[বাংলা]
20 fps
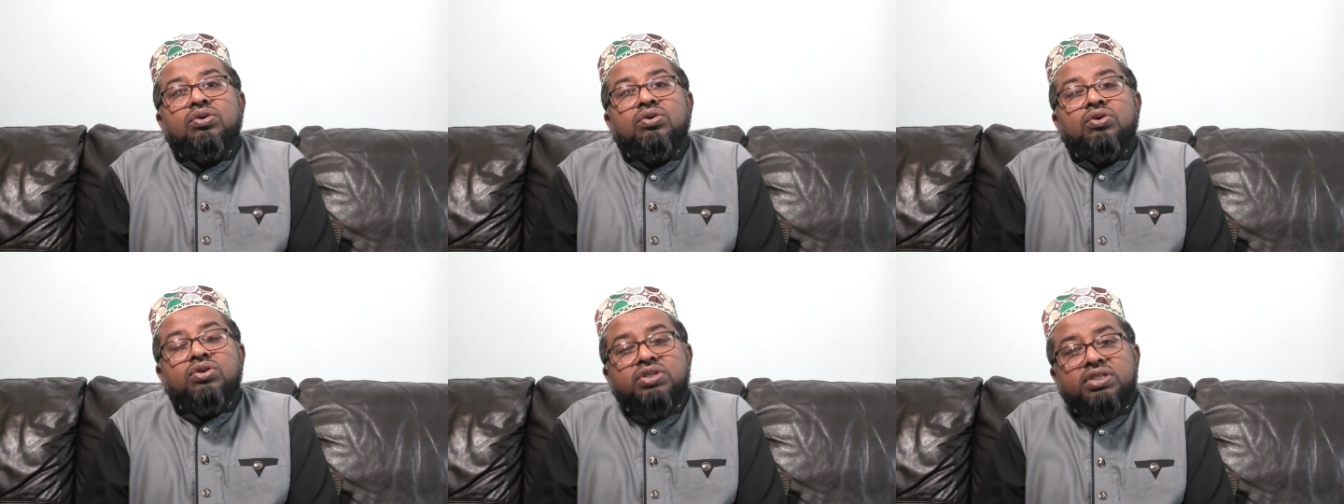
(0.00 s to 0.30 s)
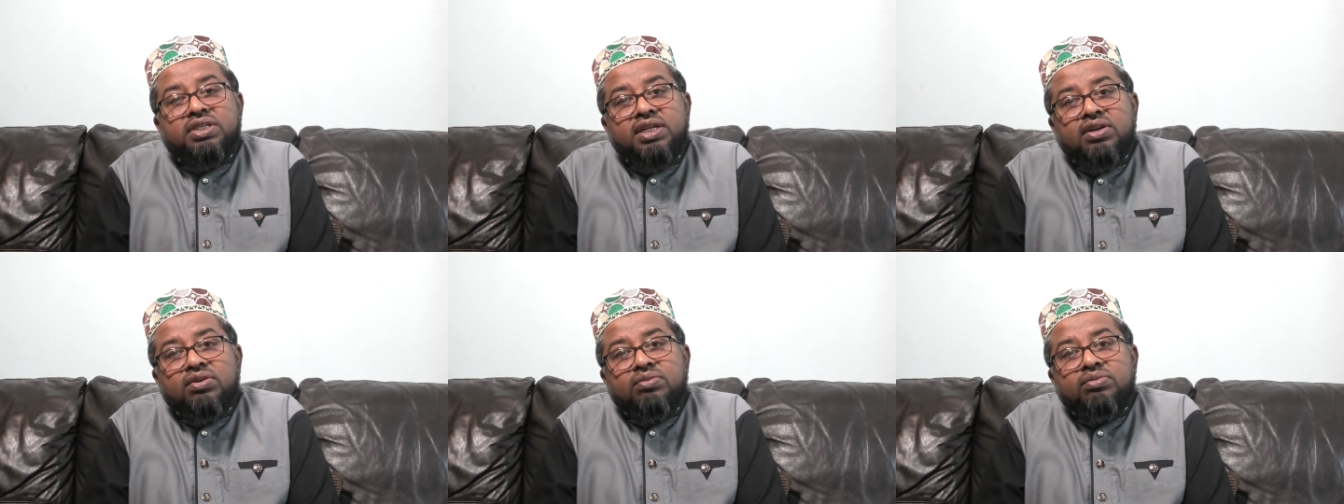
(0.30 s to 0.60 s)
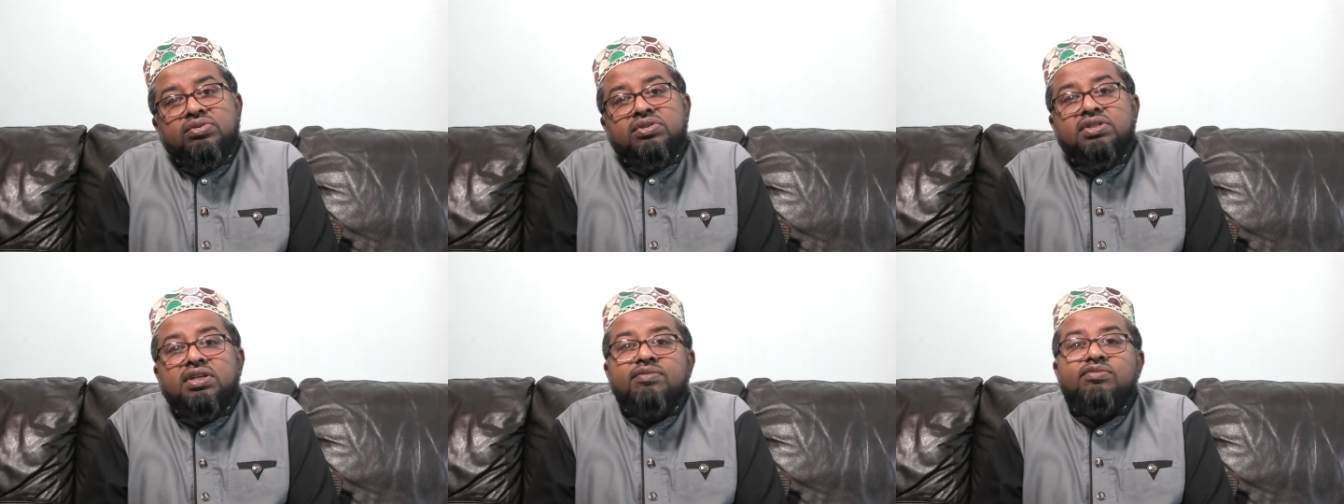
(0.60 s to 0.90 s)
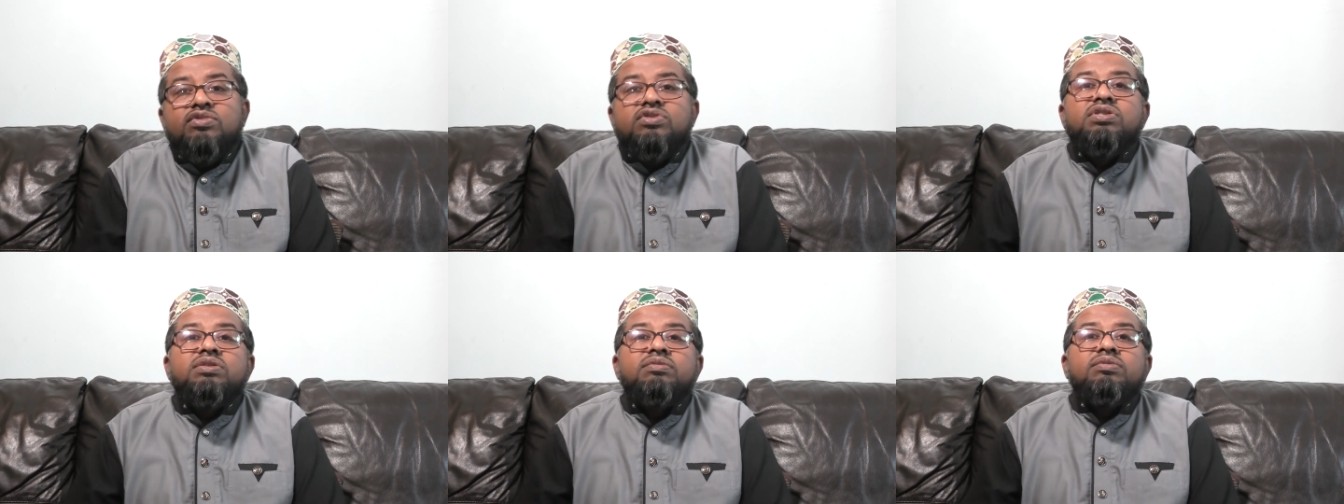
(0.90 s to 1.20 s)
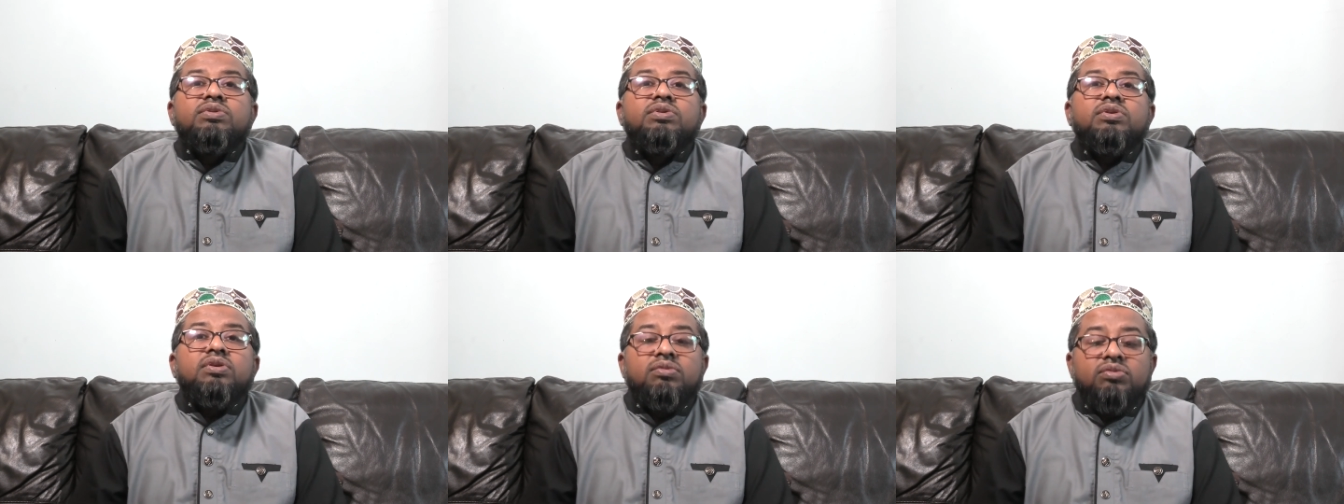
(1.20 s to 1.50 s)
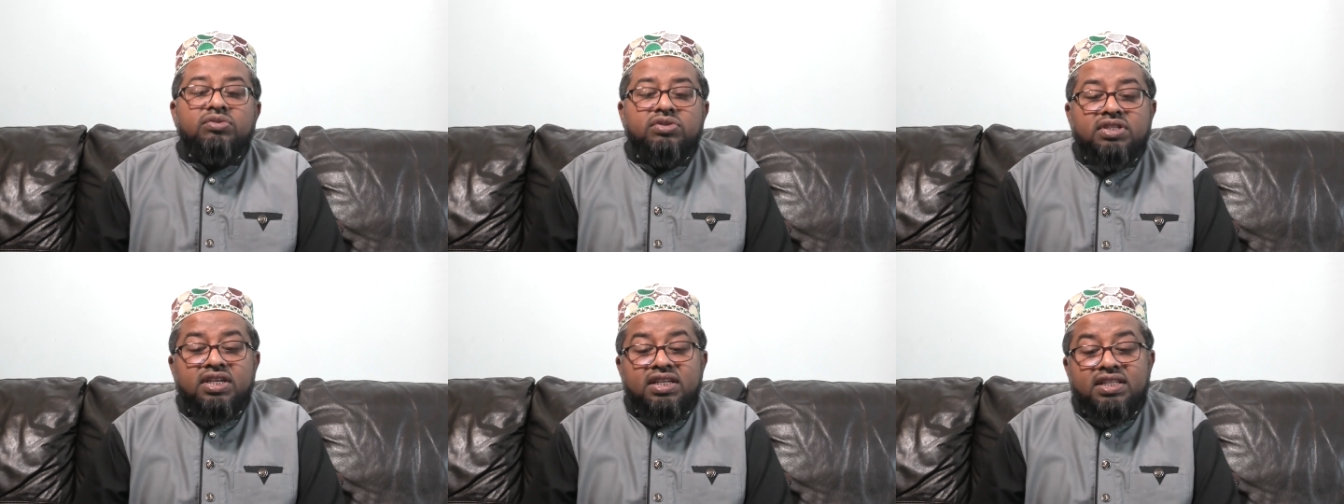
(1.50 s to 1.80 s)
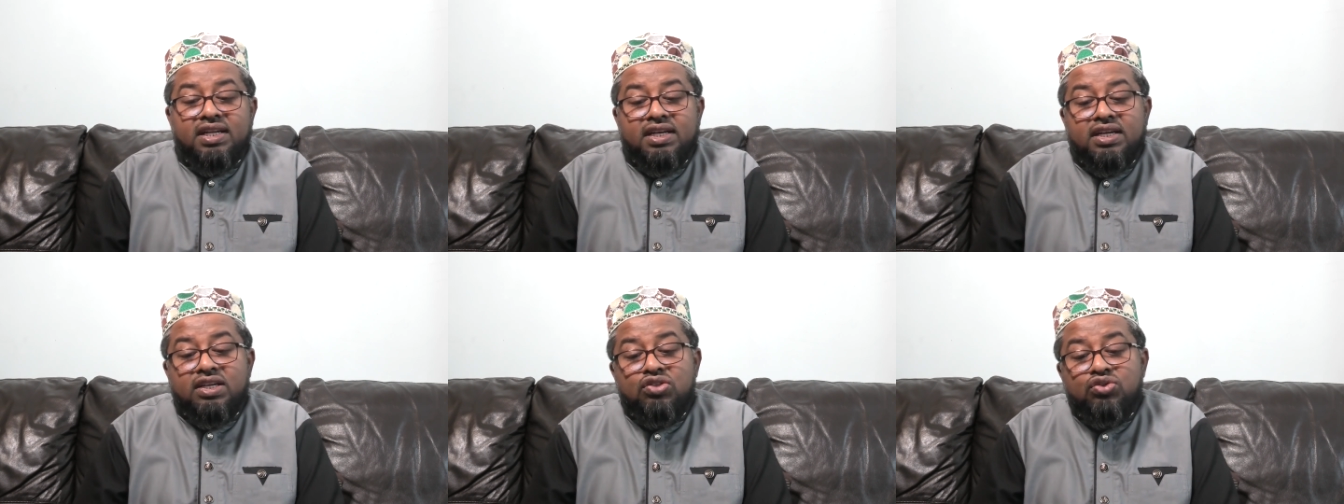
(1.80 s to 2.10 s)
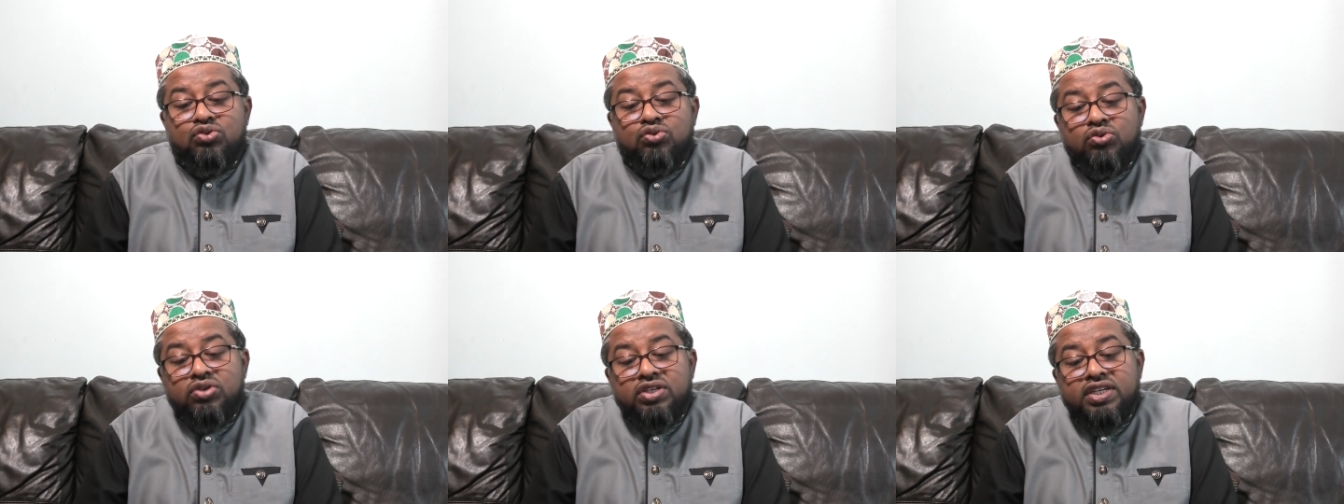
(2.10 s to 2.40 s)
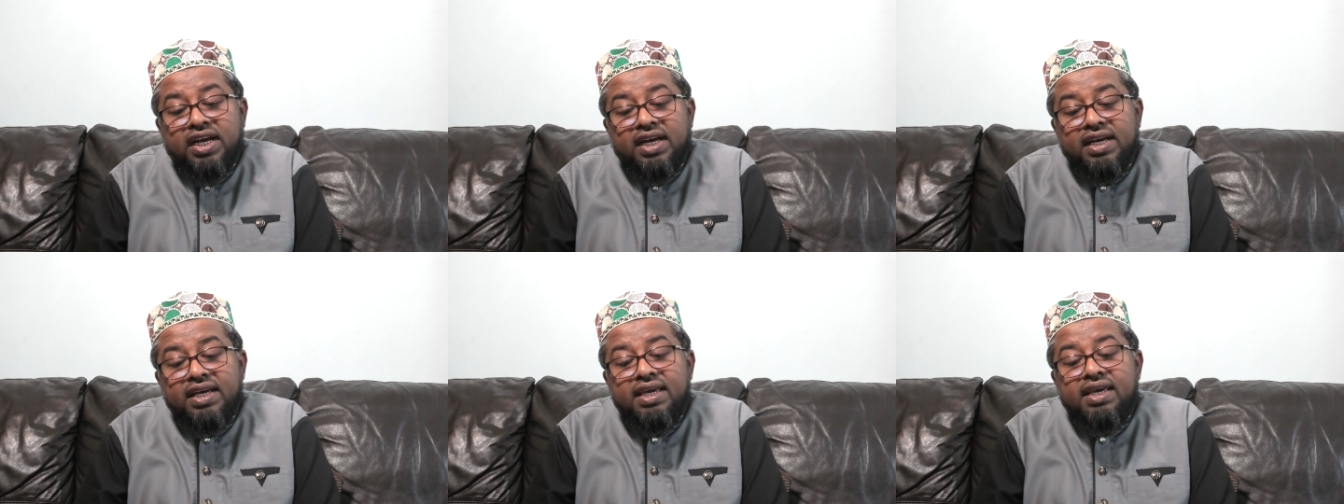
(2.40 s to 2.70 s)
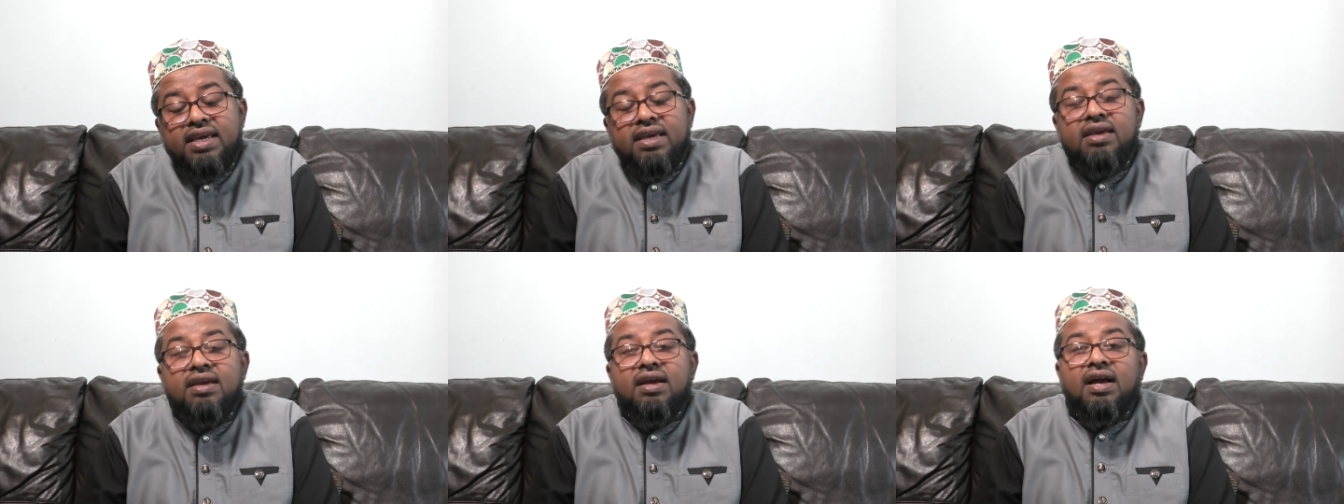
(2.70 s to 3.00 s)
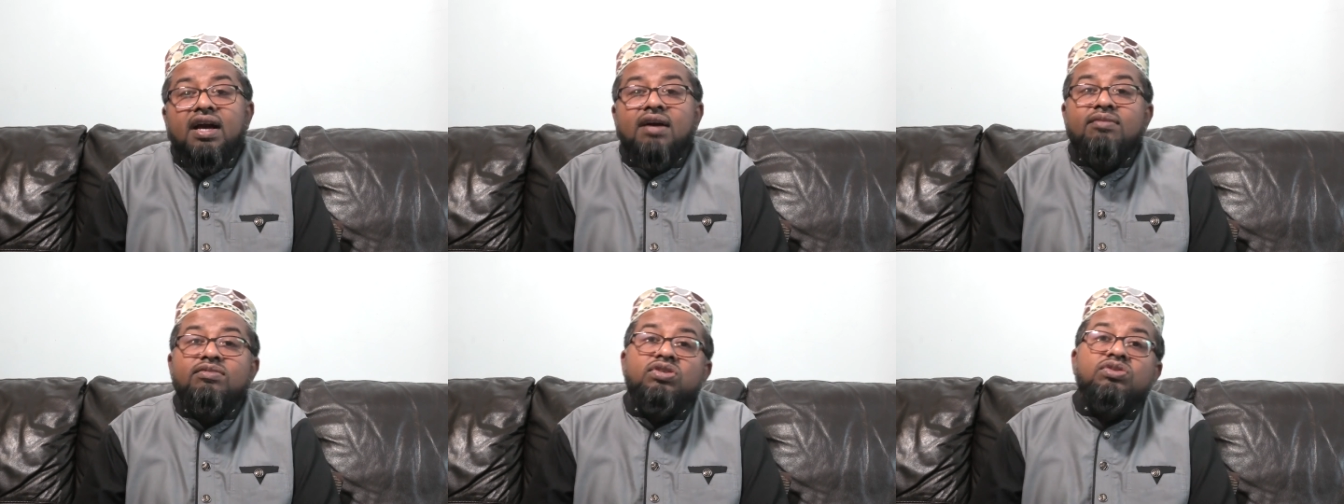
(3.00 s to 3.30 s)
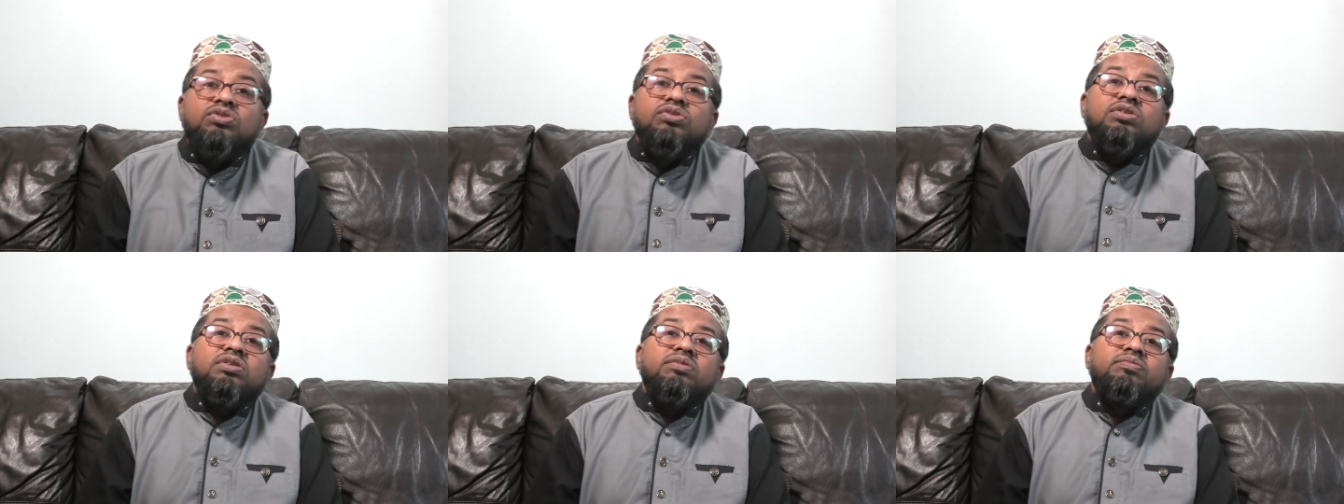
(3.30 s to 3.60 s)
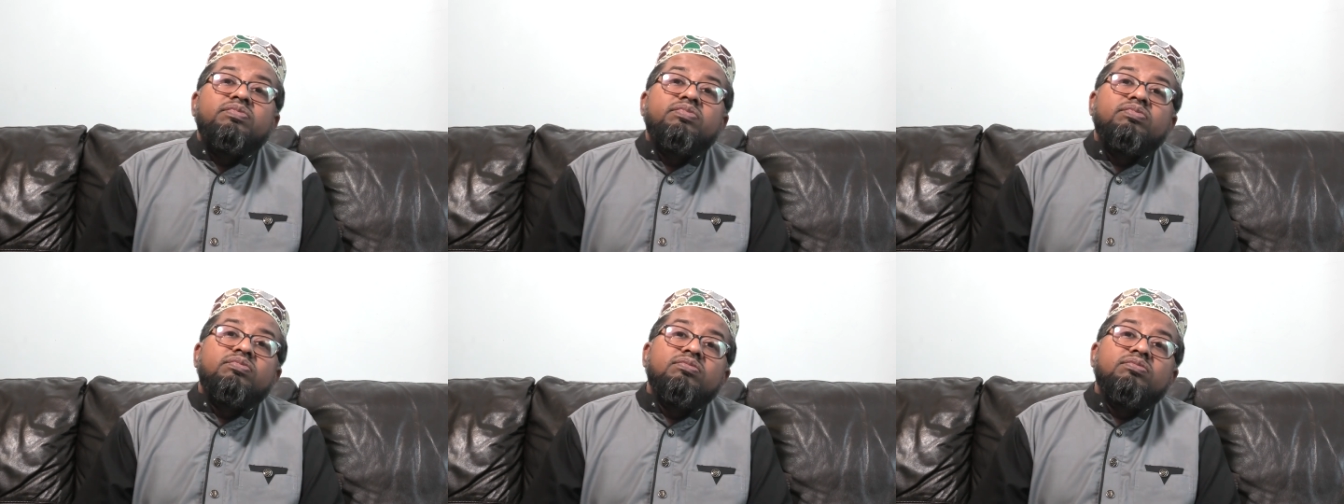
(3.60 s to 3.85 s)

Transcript: কষ্টের অবস্থায় মুসিবতের অবস্থায় থাকি দুইটাই আমি যদি